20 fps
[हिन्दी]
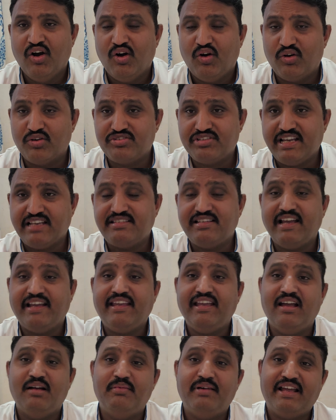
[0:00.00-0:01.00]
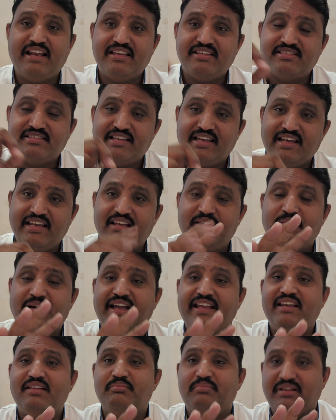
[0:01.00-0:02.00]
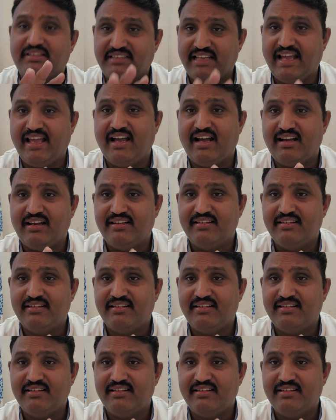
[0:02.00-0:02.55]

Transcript: और जैसा कि हमारे सैनिक भाई ने बताया